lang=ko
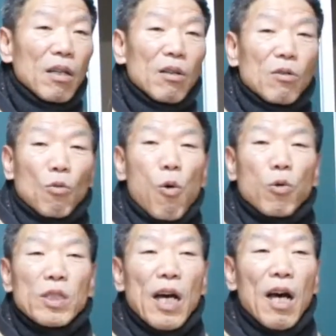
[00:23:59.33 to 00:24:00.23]
그
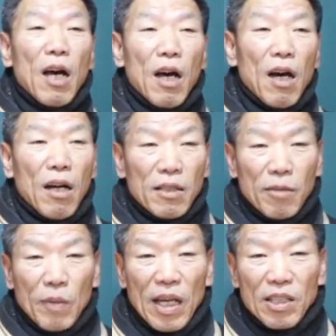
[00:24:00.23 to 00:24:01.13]

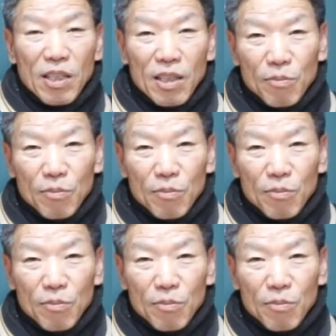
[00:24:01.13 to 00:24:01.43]
공자님 계신 그